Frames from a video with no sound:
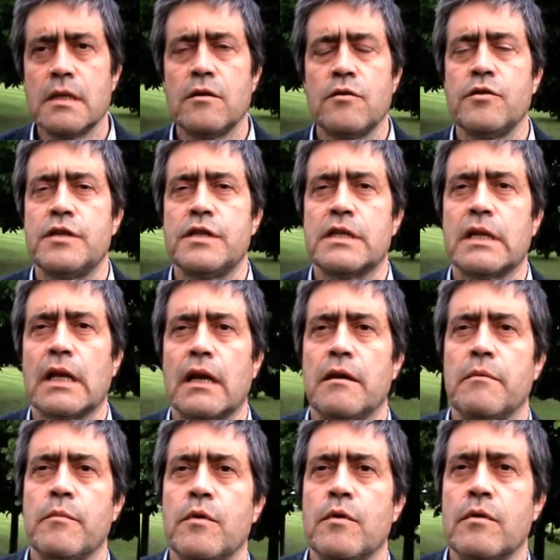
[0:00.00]
sì noi ci
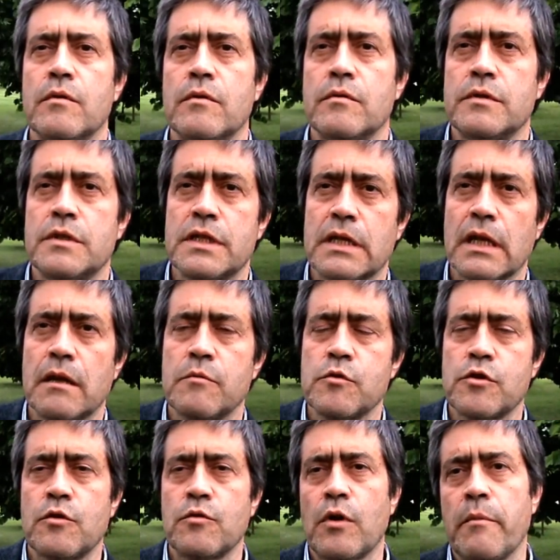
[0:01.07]
saremo, ci
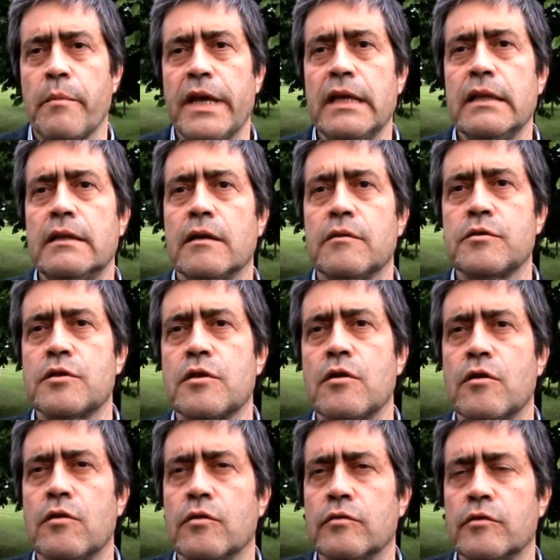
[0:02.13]
saremo sicuramente a questo
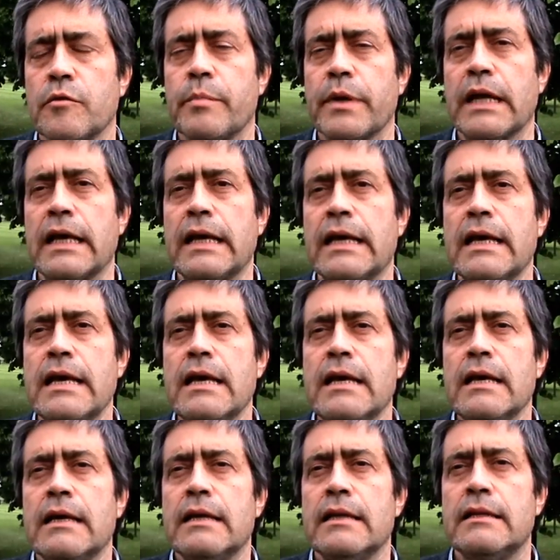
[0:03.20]
incontro perché
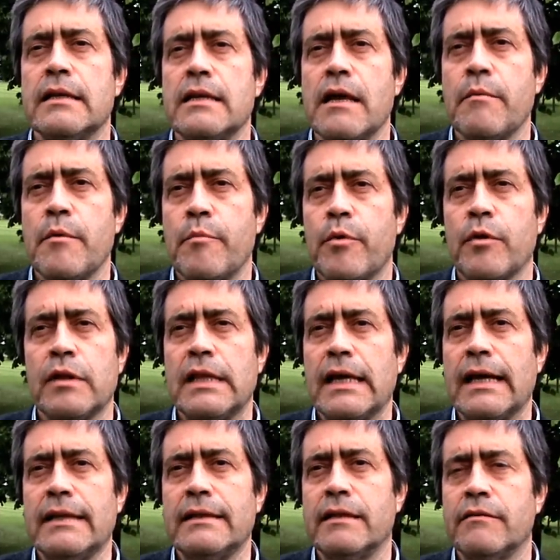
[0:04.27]
riteniamo
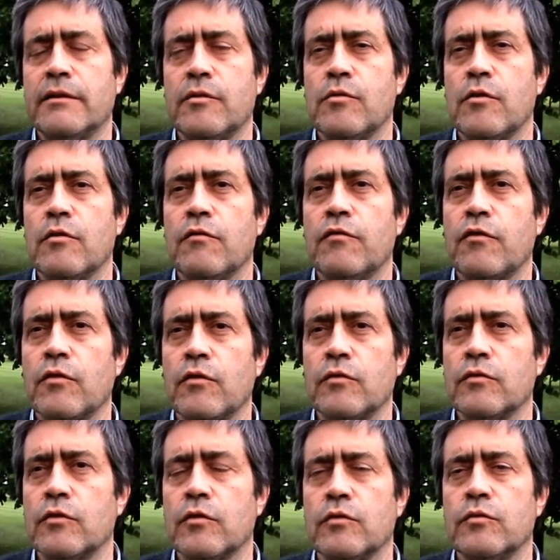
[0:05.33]
importante avere un
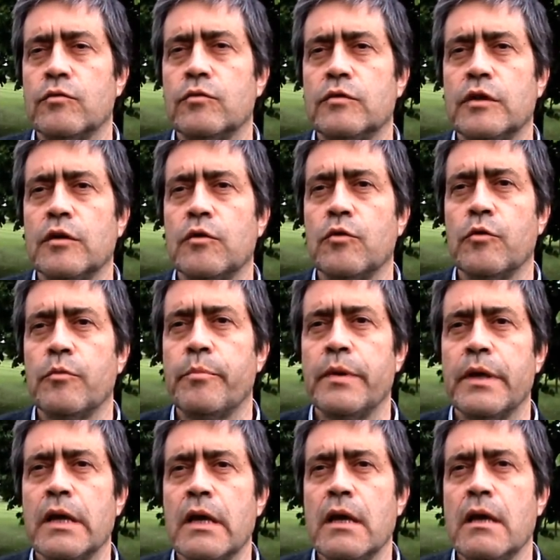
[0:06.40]
confronto con tutti i
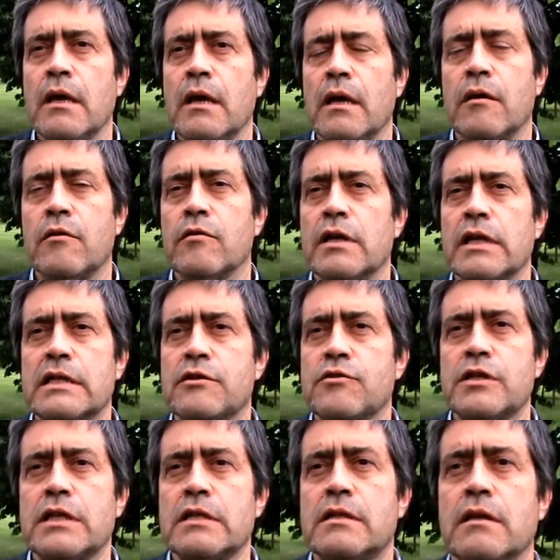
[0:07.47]
gruppi e con le
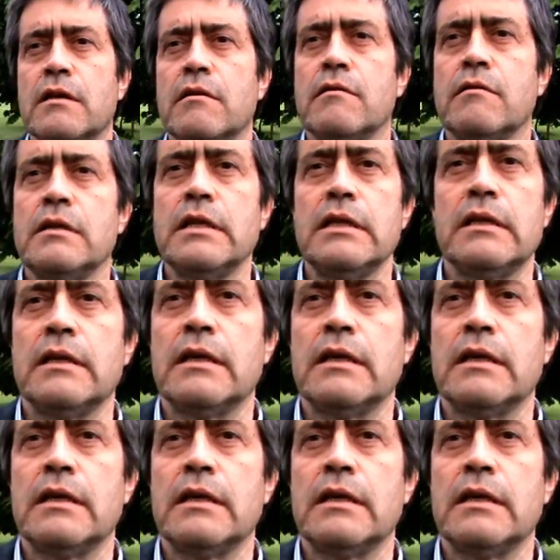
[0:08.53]
associazioni